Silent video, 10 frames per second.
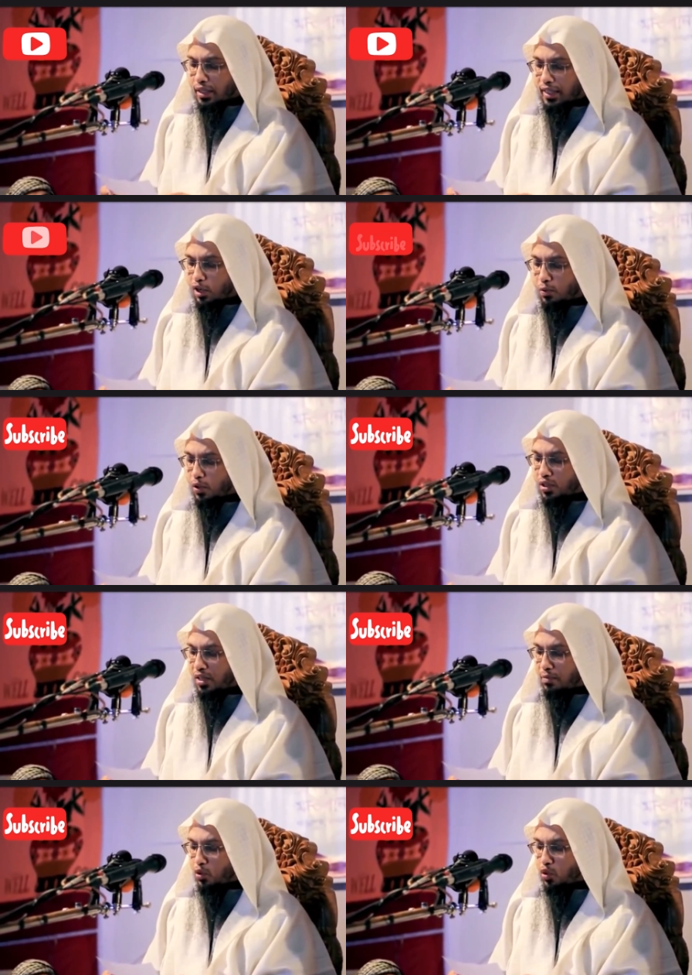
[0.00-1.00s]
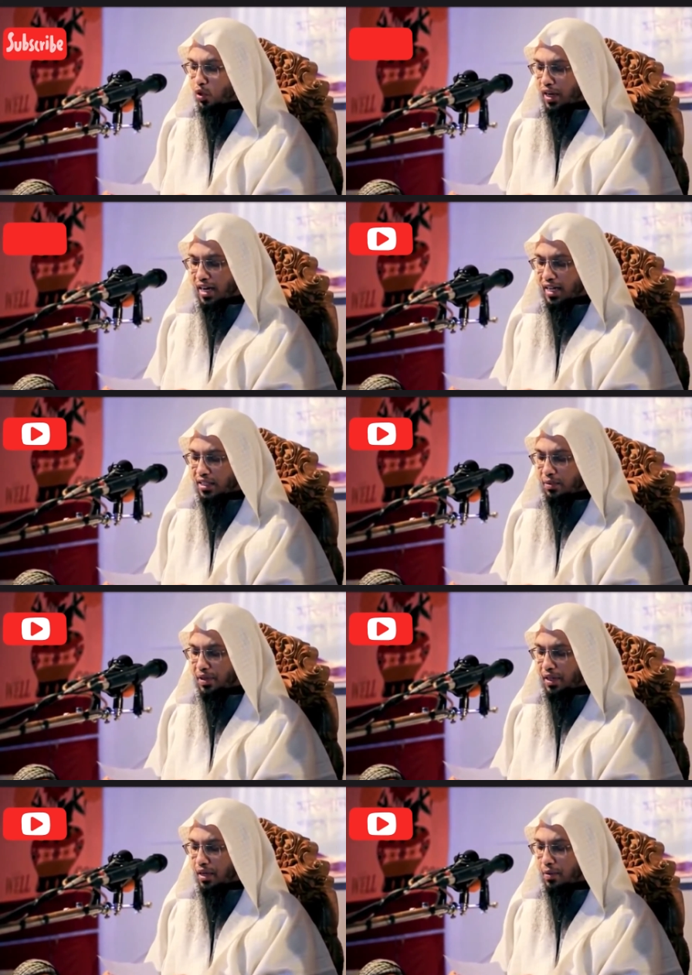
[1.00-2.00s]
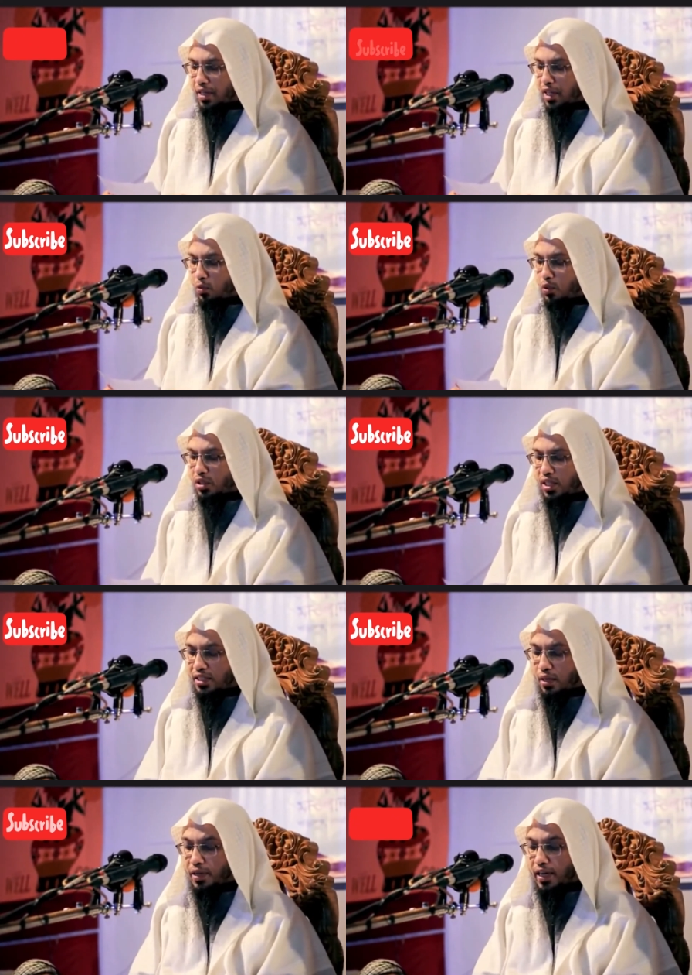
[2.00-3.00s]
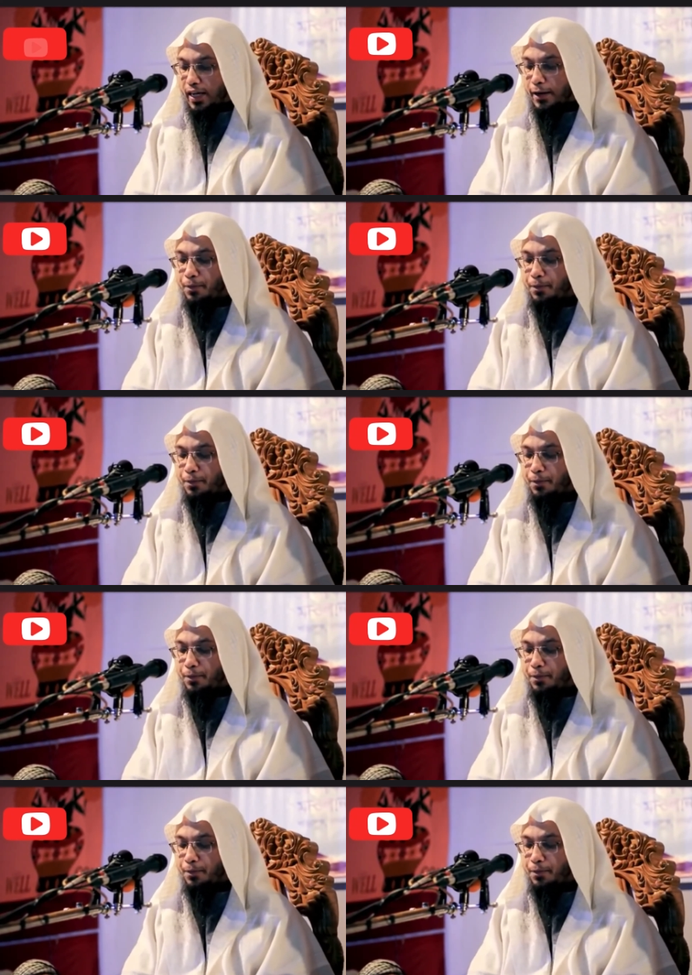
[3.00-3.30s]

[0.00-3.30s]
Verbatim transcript: কেউ বলছে মুখ খোলা রাখা যাবে আবার কেউ বলছে যাবে না